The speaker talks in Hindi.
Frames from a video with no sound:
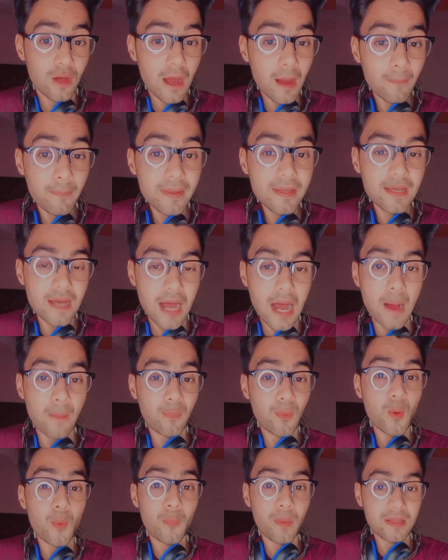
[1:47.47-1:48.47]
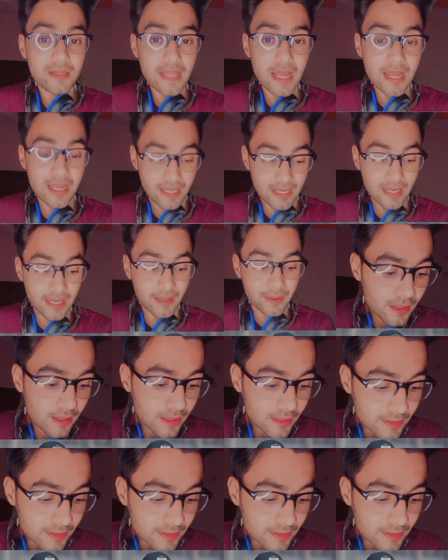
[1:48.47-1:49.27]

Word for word: अभी आपको बताएंगे